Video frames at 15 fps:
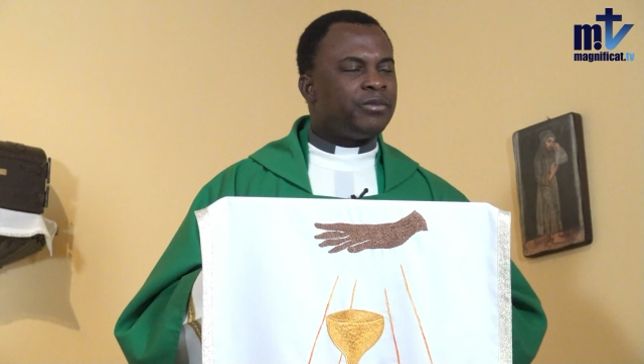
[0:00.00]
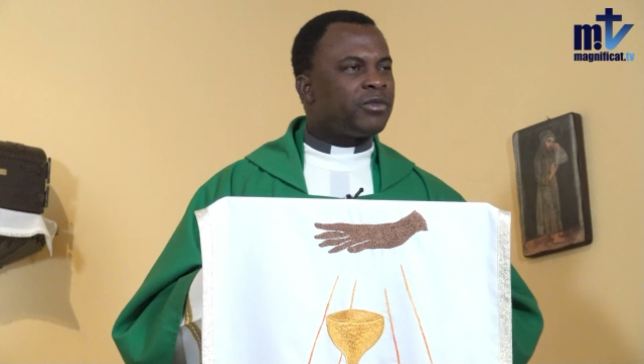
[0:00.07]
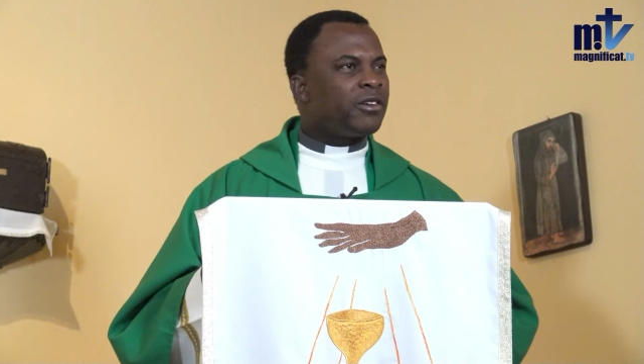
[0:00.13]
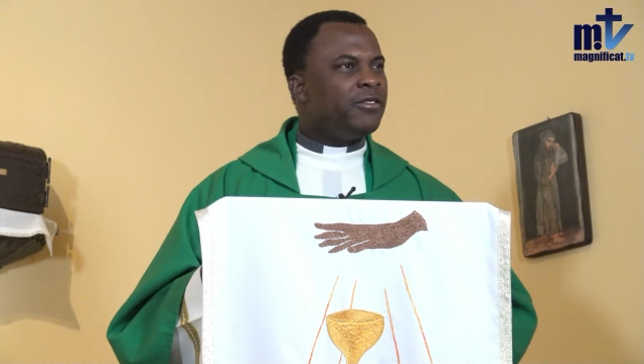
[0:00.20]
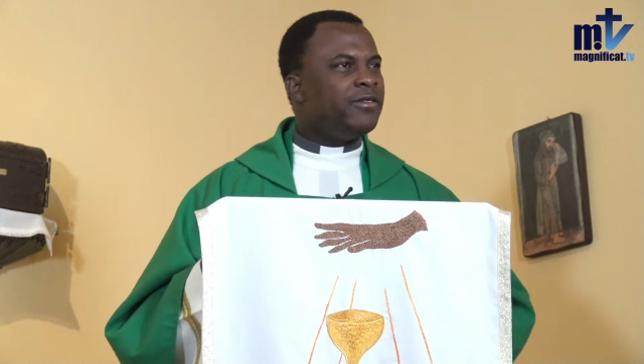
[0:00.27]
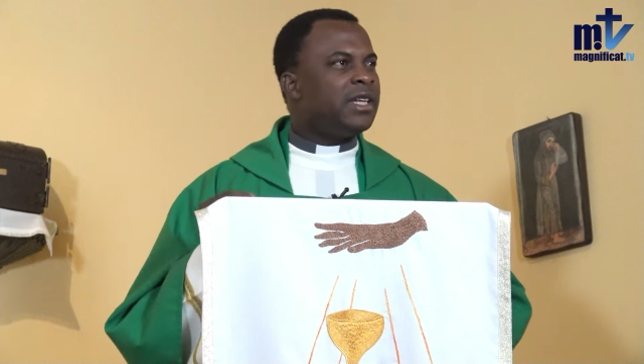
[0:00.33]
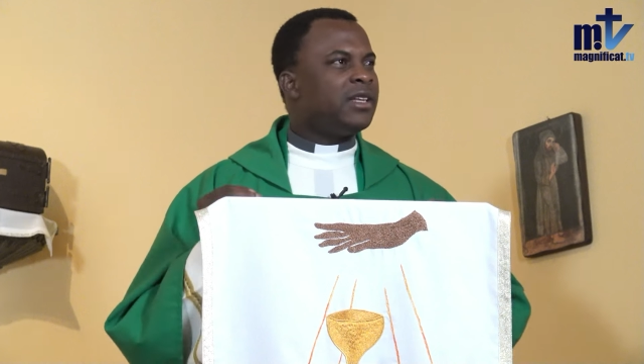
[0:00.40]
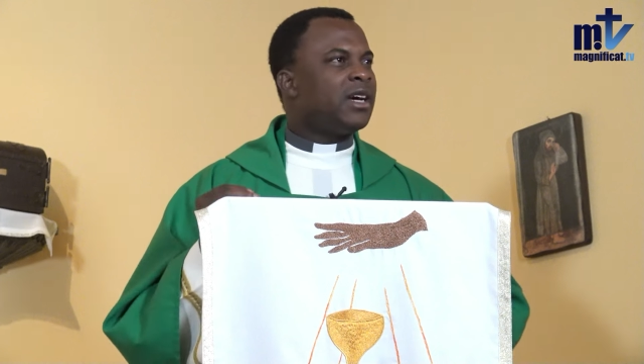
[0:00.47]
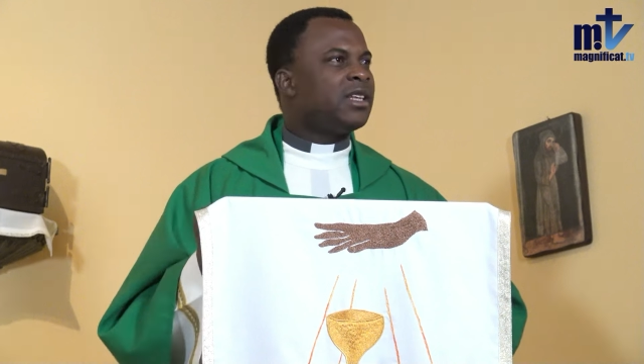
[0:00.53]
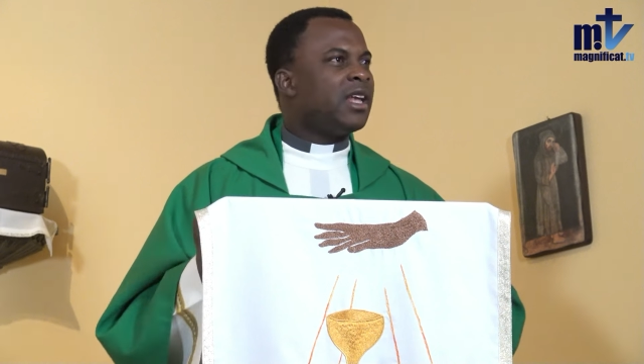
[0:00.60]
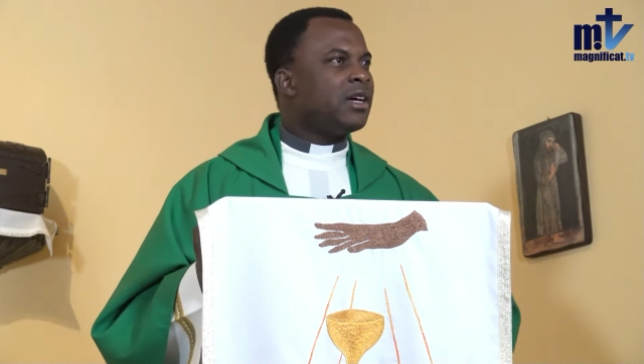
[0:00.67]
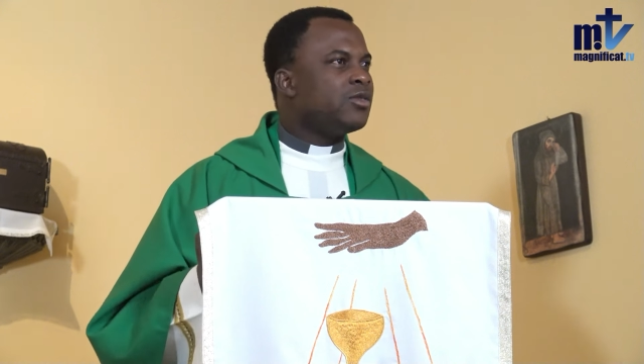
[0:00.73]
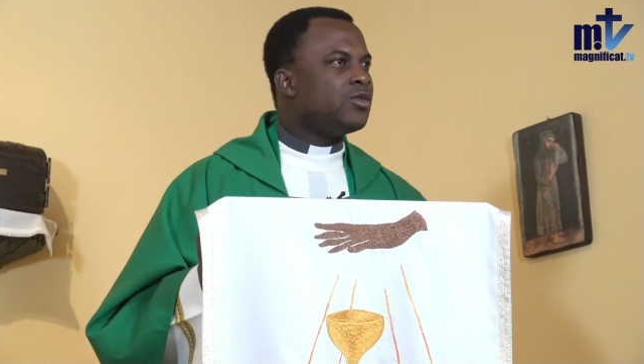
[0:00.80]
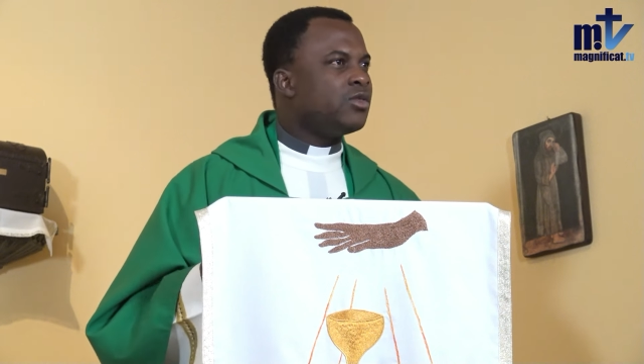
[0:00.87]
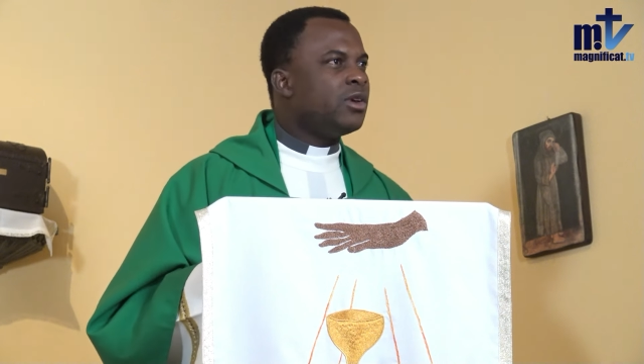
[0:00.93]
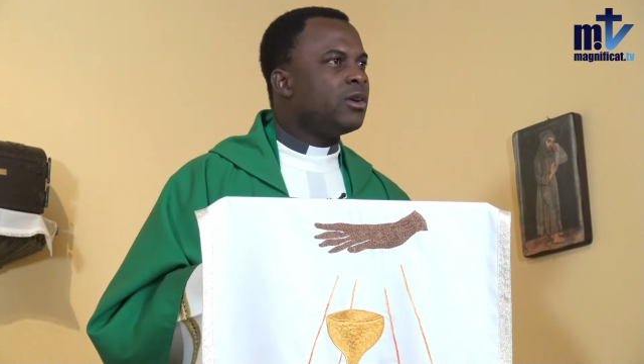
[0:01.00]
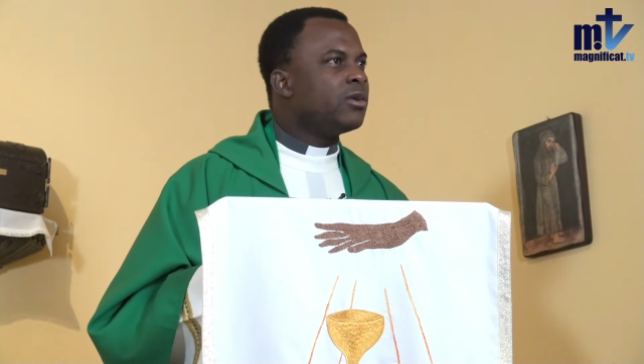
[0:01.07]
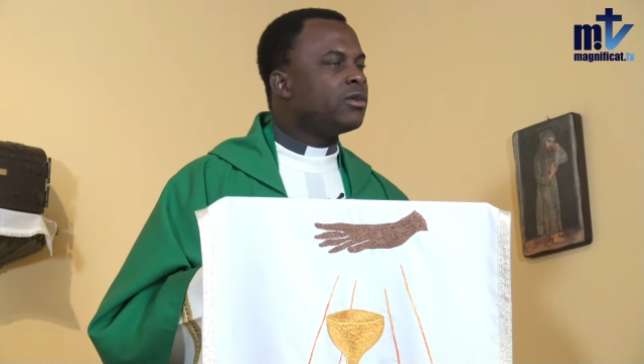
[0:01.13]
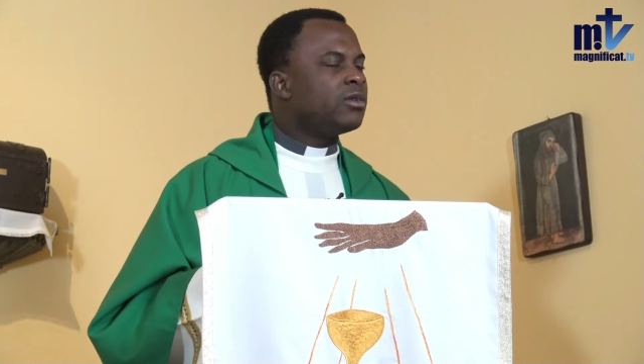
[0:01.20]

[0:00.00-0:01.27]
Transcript: faites attention.